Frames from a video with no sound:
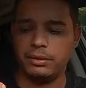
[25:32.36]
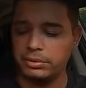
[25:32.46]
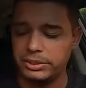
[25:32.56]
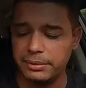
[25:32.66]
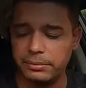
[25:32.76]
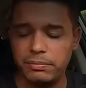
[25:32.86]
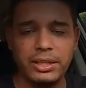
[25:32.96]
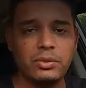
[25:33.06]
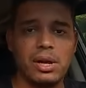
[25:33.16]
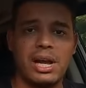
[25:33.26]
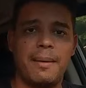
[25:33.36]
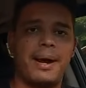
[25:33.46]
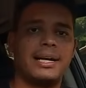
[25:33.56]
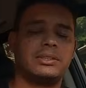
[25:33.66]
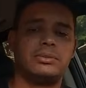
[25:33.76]
Você vai trocar
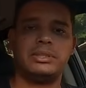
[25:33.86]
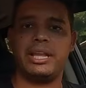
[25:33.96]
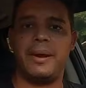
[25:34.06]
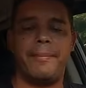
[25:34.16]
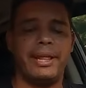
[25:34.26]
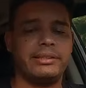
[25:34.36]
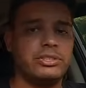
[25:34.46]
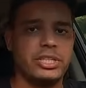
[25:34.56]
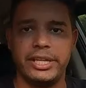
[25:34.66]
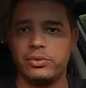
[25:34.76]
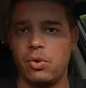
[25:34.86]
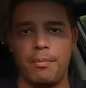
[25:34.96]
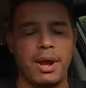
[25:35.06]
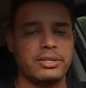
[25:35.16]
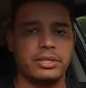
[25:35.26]
marcha, não interpreta direito qual
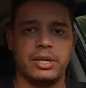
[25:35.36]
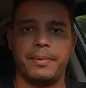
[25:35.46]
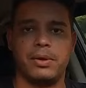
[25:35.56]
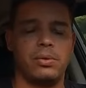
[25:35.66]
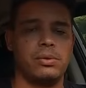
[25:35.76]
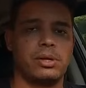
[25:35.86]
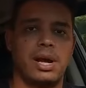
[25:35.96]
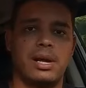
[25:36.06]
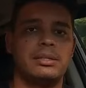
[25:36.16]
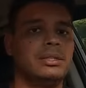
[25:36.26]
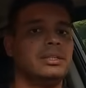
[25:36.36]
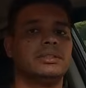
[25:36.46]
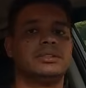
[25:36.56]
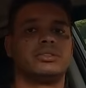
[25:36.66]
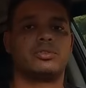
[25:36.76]
marcha que é para colocar
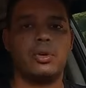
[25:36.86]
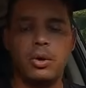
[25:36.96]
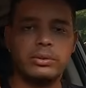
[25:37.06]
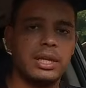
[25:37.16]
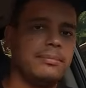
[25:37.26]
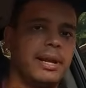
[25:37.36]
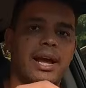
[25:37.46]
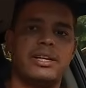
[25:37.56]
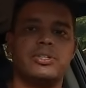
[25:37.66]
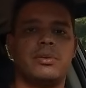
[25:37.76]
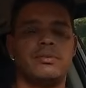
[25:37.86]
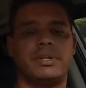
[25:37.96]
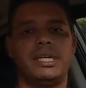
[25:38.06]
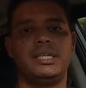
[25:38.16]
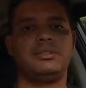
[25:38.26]
solta a embreagem uma
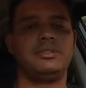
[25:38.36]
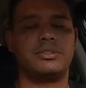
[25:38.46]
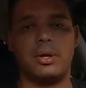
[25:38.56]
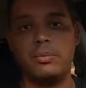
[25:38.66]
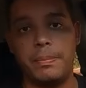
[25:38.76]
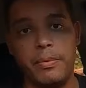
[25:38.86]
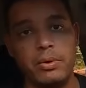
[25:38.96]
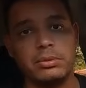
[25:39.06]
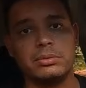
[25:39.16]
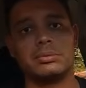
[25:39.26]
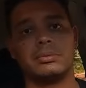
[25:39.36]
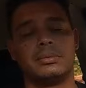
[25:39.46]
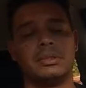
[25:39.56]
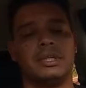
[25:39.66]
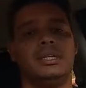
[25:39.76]
vez. Isso é um ponto.
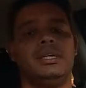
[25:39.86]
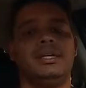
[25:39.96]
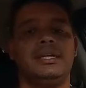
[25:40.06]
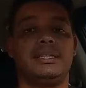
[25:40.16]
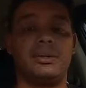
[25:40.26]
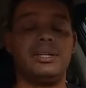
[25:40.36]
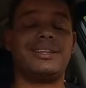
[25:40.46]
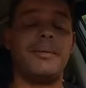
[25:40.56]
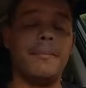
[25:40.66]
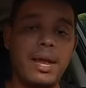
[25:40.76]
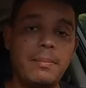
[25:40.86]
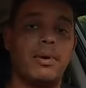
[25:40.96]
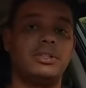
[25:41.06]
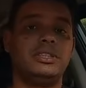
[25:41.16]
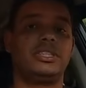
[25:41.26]
Então ele também
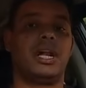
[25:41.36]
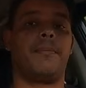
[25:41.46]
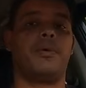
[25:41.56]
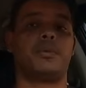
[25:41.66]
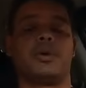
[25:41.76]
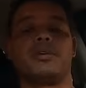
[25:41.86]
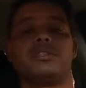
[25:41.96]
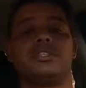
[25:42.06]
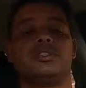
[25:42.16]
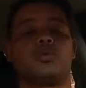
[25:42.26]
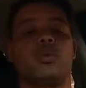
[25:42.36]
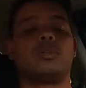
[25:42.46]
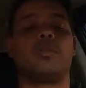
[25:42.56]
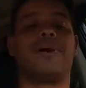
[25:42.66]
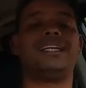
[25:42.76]
pode tirar ponto por causa disso.
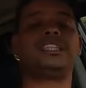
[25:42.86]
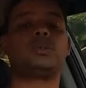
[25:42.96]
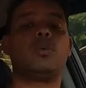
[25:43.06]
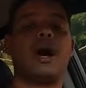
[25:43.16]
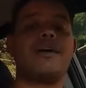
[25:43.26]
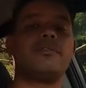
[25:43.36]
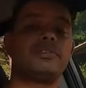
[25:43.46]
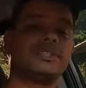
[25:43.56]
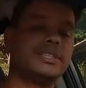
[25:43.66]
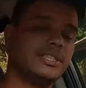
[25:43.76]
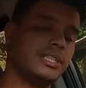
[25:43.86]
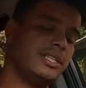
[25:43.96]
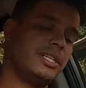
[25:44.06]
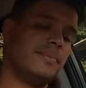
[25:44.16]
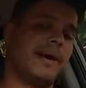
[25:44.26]
Quanto mais suave você
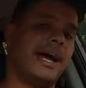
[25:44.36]
dirigir,